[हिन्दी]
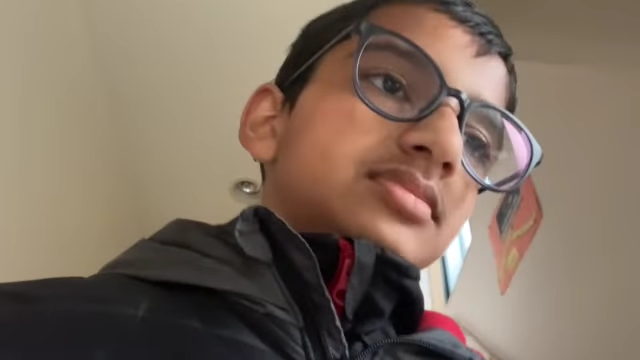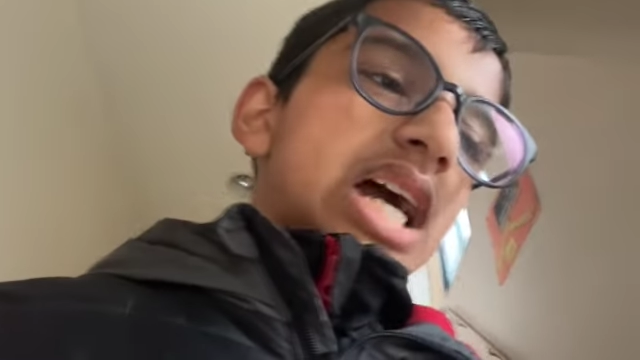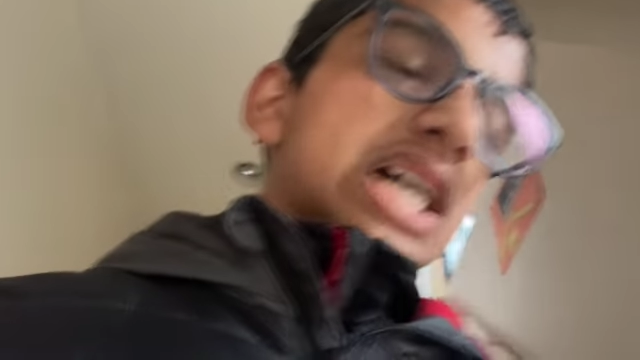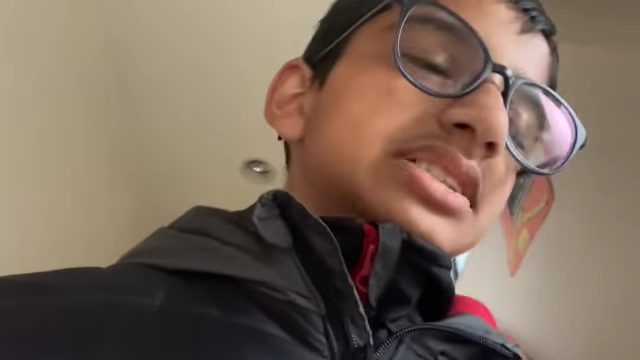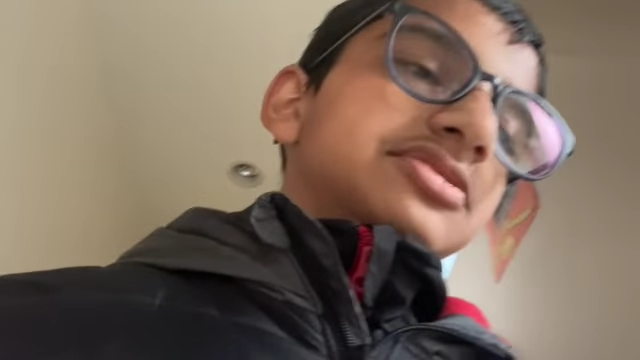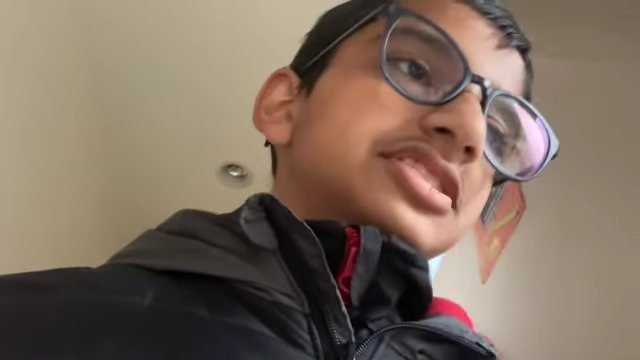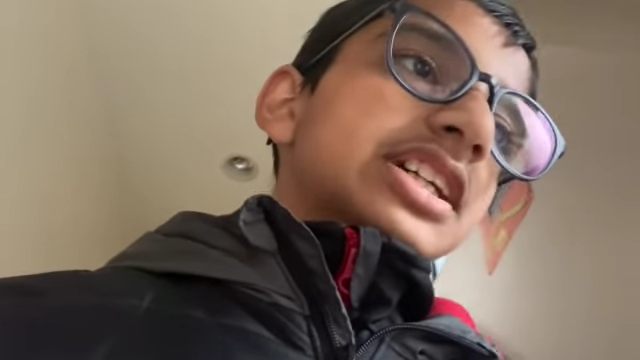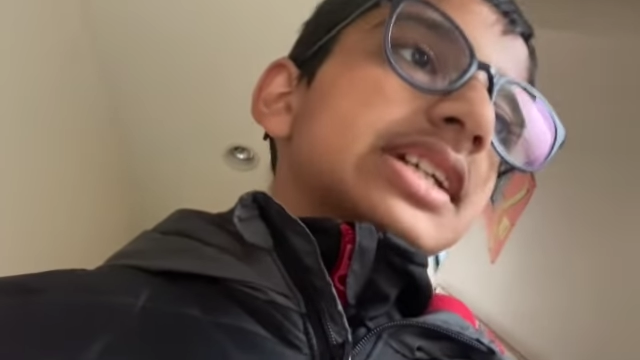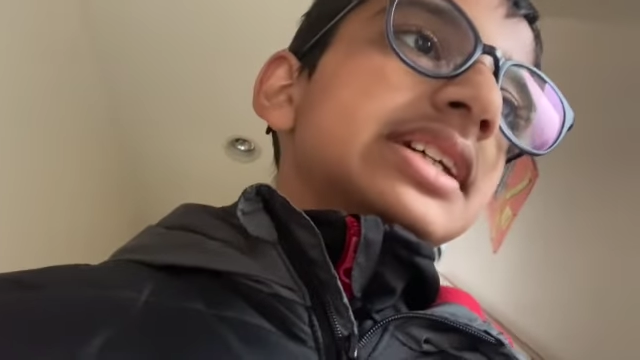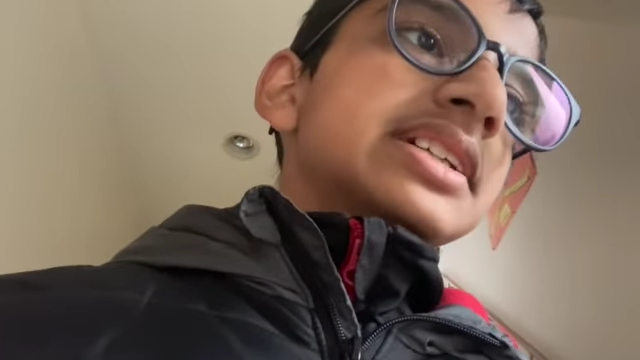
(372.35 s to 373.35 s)
आज उससे
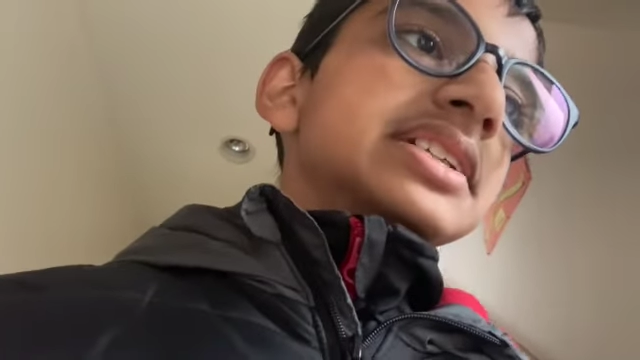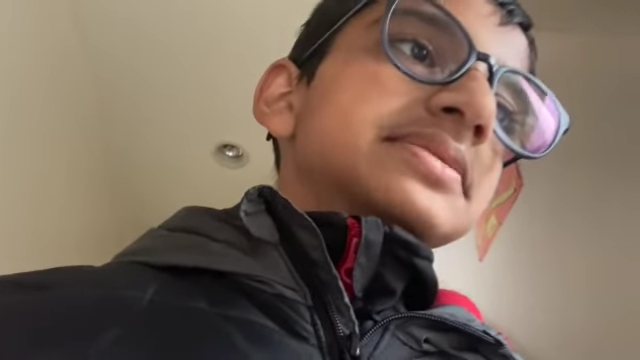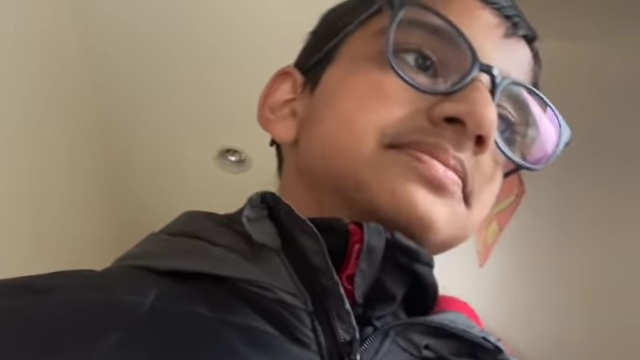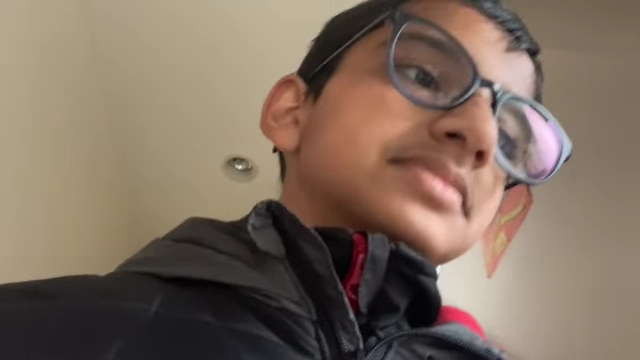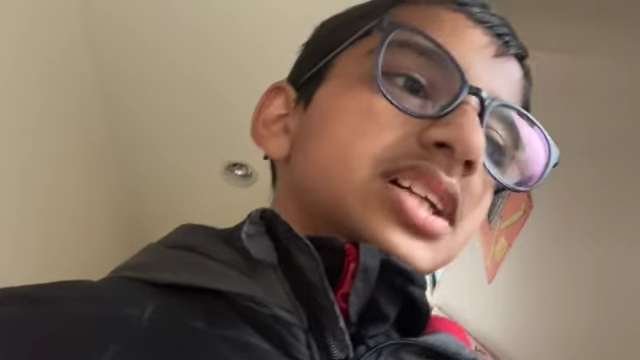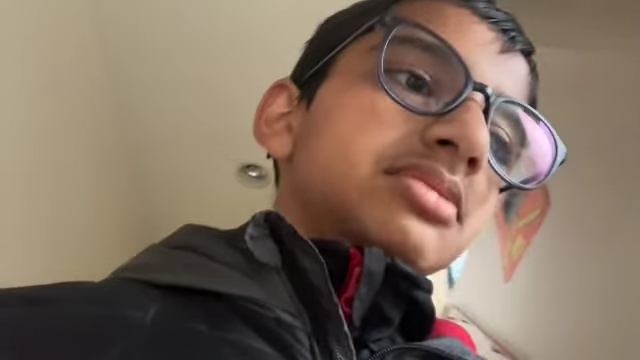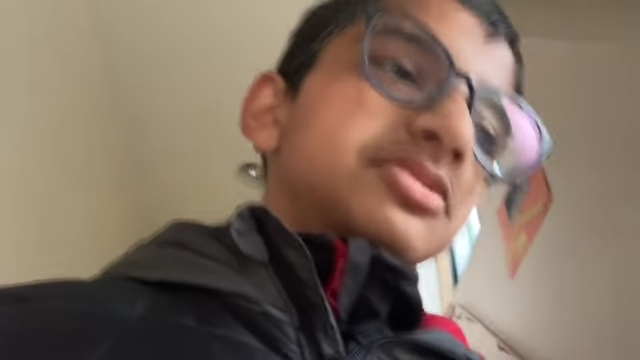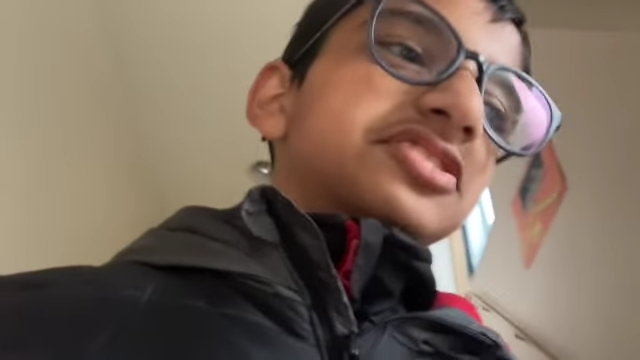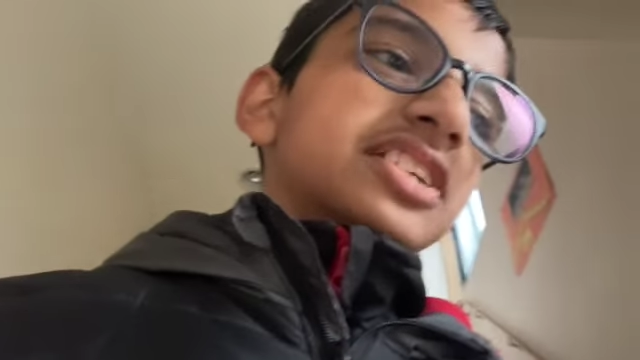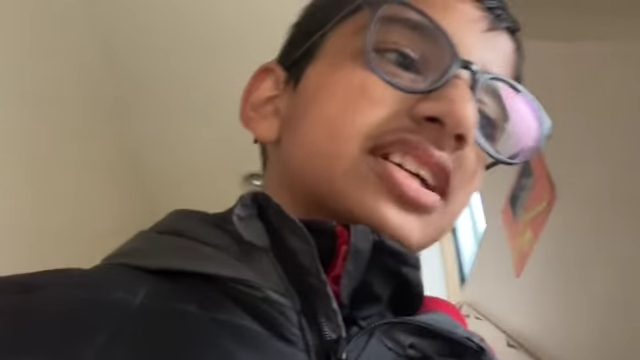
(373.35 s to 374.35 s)
खेलेंगे कल भी उससे